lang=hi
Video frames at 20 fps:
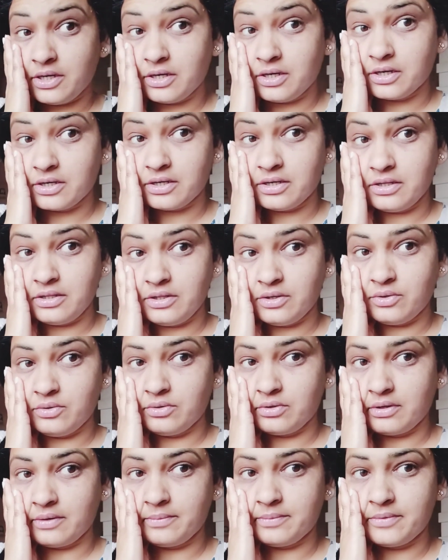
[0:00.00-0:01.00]
आँखें देखो
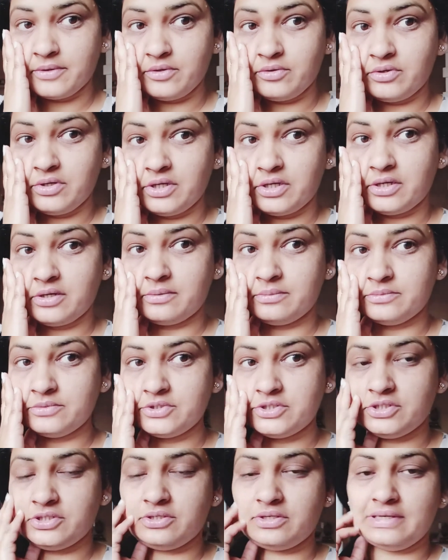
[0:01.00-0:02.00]
आप क्योंकि ना
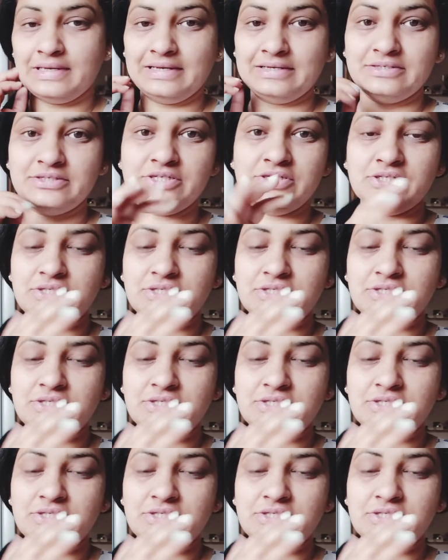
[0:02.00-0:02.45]
मुझे एलर्जी